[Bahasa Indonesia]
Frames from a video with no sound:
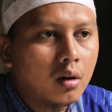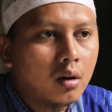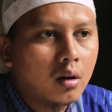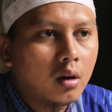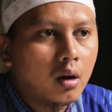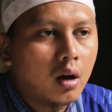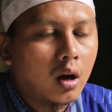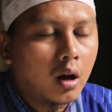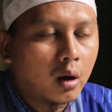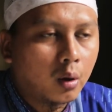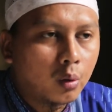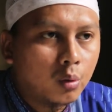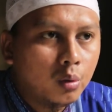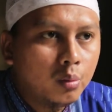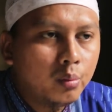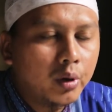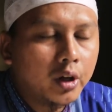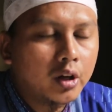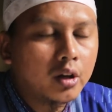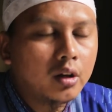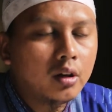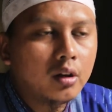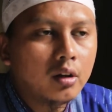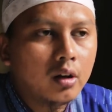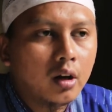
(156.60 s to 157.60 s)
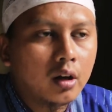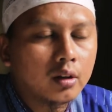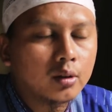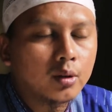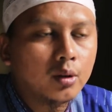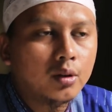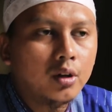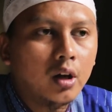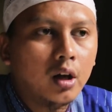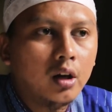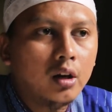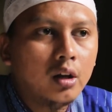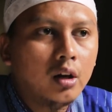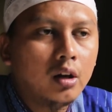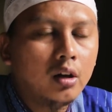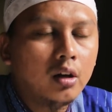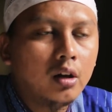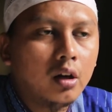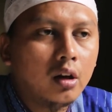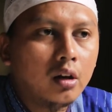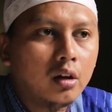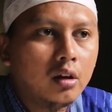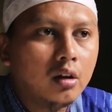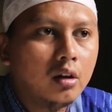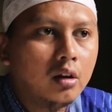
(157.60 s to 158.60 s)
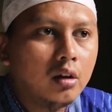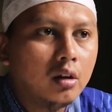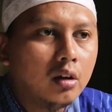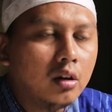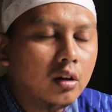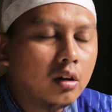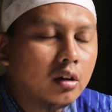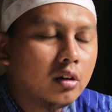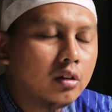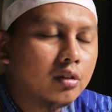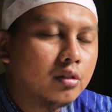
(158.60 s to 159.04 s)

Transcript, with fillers: Argumen atau dalil dari